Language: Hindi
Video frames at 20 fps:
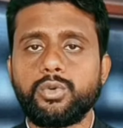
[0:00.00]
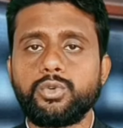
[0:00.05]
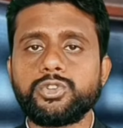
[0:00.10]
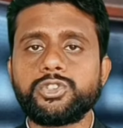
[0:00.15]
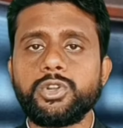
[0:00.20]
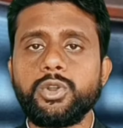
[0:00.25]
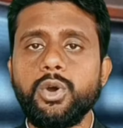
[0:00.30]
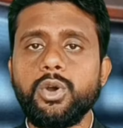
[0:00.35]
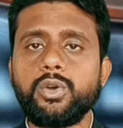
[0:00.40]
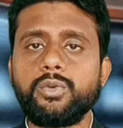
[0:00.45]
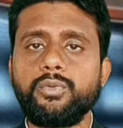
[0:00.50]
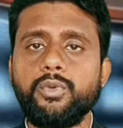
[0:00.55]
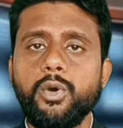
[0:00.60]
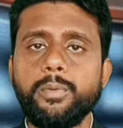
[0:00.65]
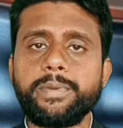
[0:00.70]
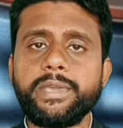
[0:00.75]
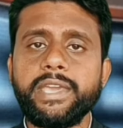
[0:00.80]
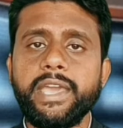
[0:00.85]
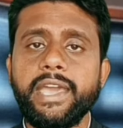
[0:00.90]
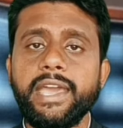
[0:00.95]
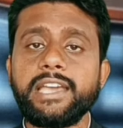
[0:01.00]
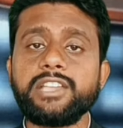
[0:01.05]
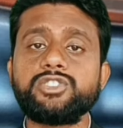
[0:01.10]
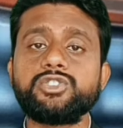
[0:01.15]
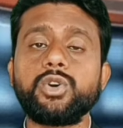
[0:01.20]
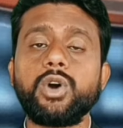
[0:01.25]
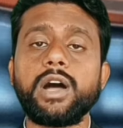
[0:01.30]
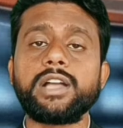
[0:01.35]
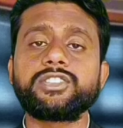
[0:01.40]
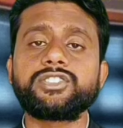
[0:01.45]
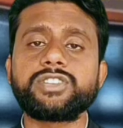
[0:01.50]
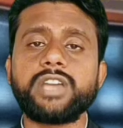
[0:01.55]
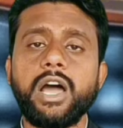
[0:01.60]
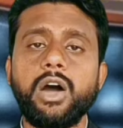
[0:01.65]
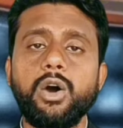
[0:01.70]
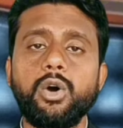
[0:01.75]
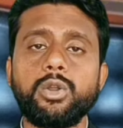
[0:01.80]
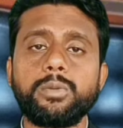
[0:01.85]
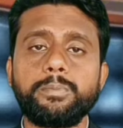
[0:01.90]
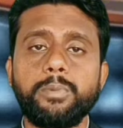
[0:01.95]
और कुछ लोग वो भी हैं जो
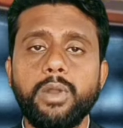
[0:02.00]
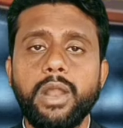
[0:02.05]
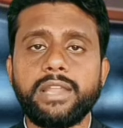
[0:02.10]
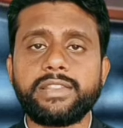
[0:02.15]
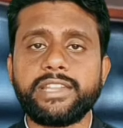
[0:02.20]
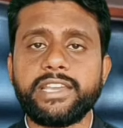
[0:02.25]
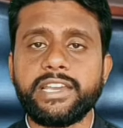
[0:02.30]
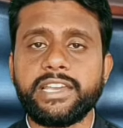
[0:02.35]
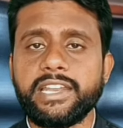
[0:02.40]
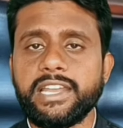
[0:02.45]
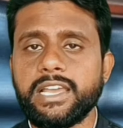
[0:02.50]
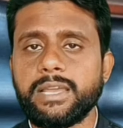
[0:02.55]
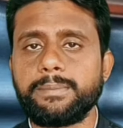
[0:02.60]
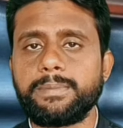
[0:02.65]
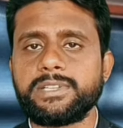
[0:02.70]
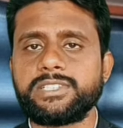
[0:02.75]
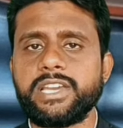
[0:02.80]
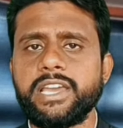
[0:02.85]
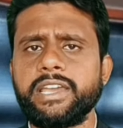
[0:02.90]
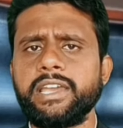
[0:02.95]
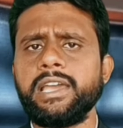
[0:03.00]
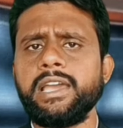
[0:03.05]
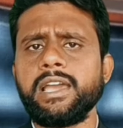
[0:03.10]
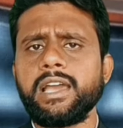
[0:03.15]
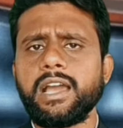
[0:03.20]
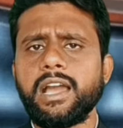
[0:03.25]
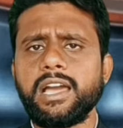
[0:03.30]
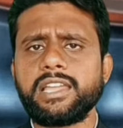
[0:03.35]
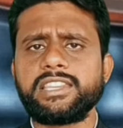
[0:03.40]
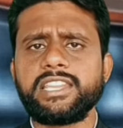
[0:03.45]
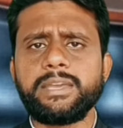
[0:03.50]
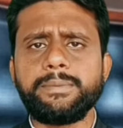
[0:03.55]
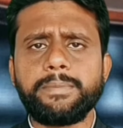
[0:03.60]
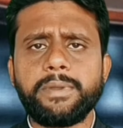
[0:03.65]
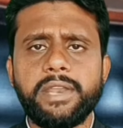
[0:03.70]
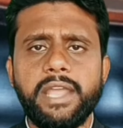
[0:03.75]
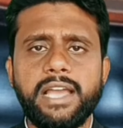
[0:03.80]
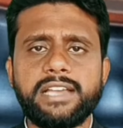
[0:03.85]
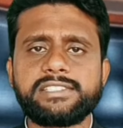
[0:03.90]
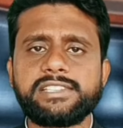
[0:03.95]
अच्छा और बुरा देखने के बजाय
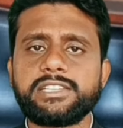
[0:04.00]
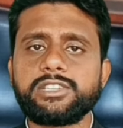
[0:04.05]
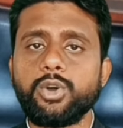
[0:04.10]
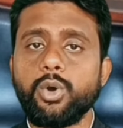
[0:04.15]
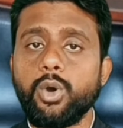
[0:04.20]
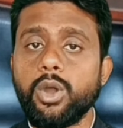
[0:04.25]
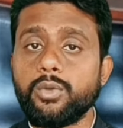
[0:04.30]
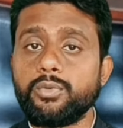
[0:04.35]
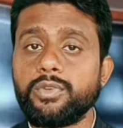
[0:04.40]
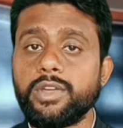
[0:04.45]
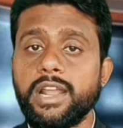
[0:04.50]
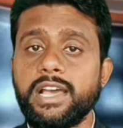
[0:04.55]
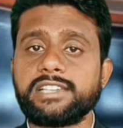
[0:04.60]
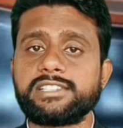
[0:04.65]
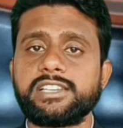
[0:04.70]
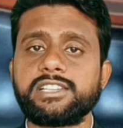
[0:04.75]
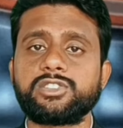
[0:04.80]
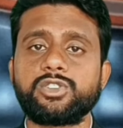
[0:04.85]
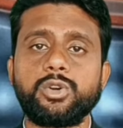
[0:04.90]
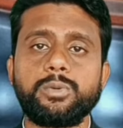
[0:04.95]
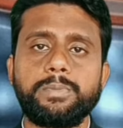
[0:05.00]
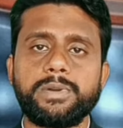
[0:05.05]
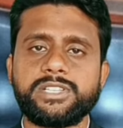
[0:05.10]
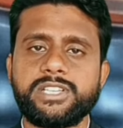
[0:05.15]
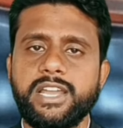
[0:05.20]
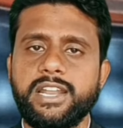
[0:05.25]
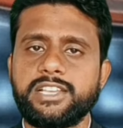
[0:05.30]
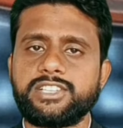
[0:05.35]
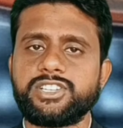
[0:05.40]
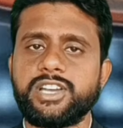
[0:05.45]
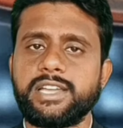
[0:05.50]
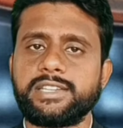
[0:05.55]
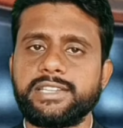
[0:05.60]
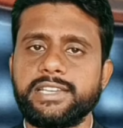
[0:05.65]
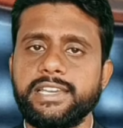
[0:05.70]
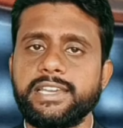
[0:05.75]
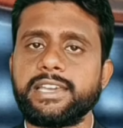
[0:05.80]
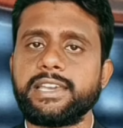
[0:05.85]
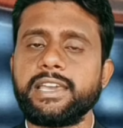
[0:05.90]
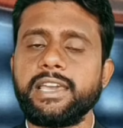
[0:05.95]
कदीम रियासत और विरासत को बचाना
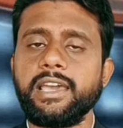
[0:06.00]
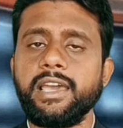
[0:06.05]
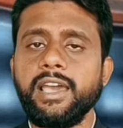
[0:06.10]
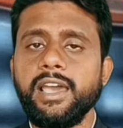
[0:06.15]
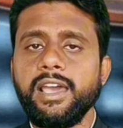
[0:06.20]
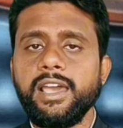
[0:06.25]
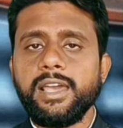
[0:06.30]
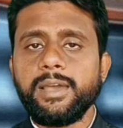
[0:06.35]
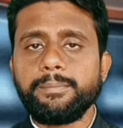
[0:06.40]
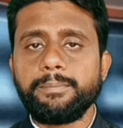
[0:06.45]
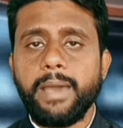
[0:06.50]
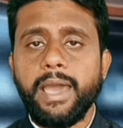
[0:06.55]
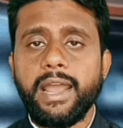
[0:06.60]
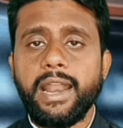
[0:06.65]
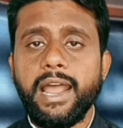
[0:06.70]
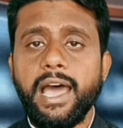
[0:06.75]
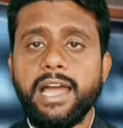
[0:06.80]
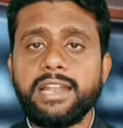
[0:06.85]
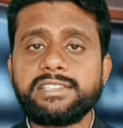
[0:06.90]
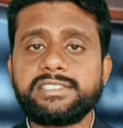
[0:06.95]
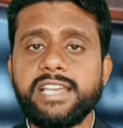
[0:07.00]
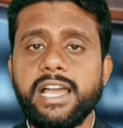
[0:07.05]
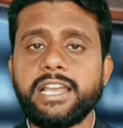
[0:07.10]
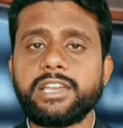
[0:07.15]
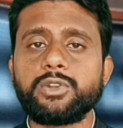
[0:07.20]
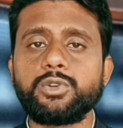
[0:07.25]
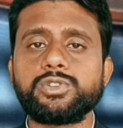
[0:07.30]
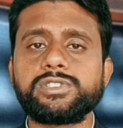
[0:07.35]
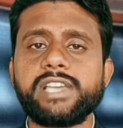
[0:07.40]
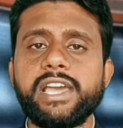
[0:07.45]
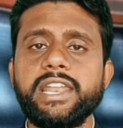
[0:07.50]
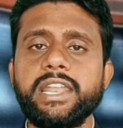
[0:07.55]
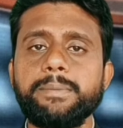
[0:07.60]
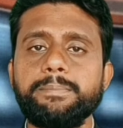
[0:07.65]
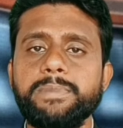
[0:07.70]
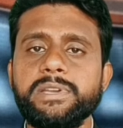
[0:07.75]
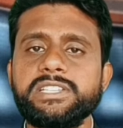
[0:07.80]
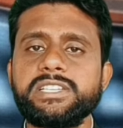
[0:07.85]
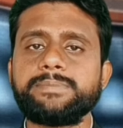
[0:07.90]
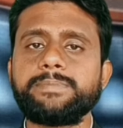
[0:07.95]
चाहते हैं बहरहाल जाकिर हुसैन
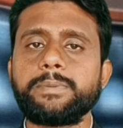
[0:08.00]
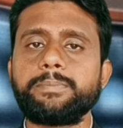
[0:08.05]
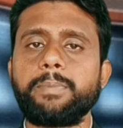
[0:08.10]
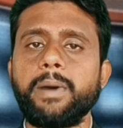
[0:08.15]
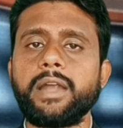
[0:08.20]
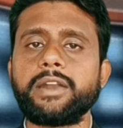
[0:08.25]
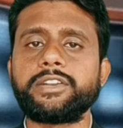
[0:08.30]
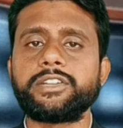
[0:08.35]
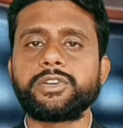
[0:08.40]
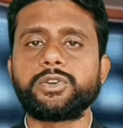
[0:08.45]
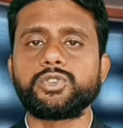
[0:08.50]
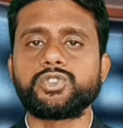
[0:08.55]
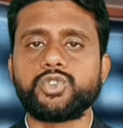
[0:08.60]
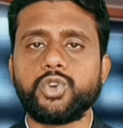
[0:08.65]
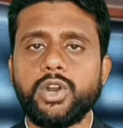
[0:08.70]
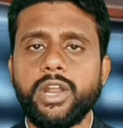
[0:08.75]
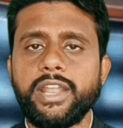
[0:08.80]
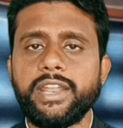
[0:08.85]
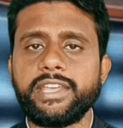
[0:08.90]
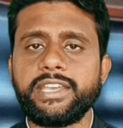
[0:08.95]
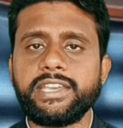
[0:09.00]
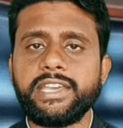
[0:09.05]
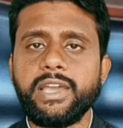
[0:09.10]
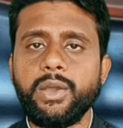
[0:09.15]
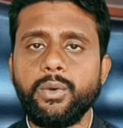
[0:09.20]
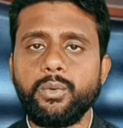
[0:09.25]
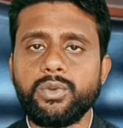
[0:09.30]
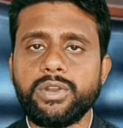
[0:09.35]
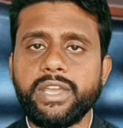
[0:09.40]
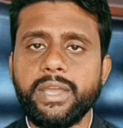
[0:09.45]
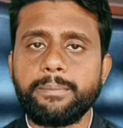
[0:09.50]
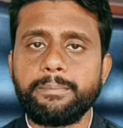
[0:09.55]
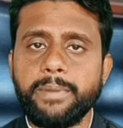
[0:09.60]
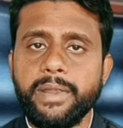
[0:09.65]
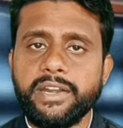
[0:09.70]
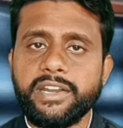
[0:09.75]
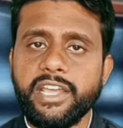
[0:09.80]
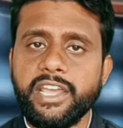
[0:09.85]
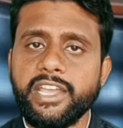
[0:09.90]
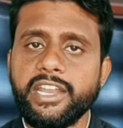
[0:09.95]
ने बीजेपी पार्टी को छोड़ा नहीं है उनके
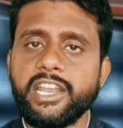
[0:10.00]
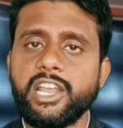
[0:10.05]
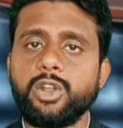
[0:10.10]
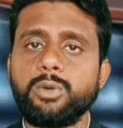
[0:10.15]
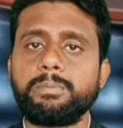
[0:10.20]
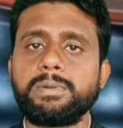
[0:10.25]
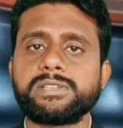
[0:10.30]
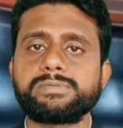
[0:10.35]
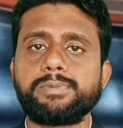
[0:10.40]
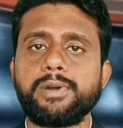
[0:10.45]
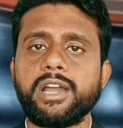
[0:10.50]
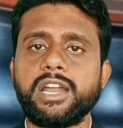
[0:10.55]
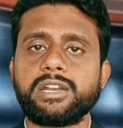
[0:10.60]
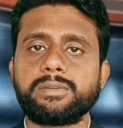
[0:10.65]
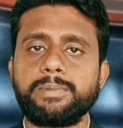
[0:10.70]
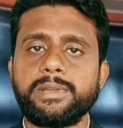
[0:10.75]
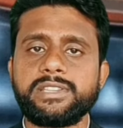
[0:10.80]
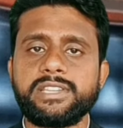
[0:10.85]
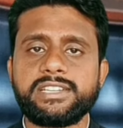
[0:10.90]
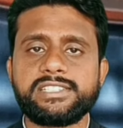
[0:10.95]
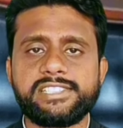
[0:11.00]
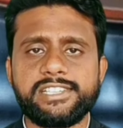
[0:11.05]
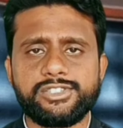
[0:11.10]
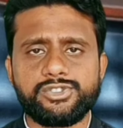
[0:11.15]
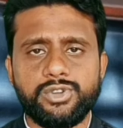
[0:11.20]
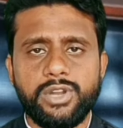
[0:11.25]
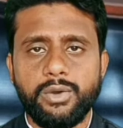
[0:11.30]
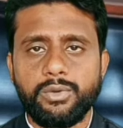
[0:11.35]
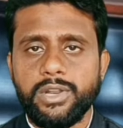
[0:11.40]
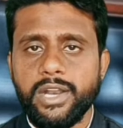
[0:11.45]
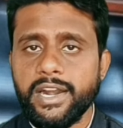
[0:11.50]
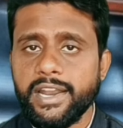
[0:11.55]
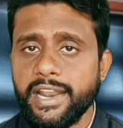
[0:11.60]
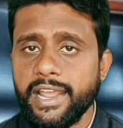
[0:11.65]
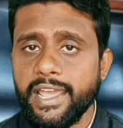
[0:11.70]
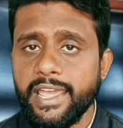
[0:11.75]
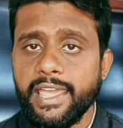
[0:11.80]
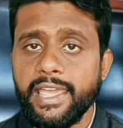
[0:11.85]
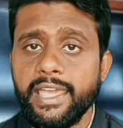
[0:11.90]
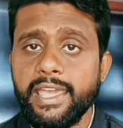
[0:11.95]
बेटे इनेलो बसपा गठबंधन से चुनाव
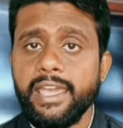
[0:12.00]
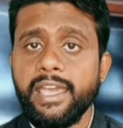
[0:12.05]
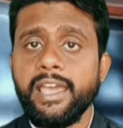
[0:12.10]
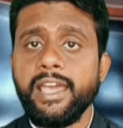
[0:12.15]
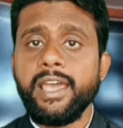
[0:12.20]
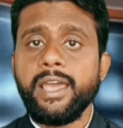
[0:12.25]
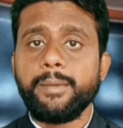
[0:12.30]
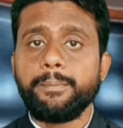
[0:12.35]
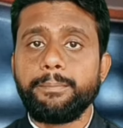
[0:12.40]
लड़ रहे हैं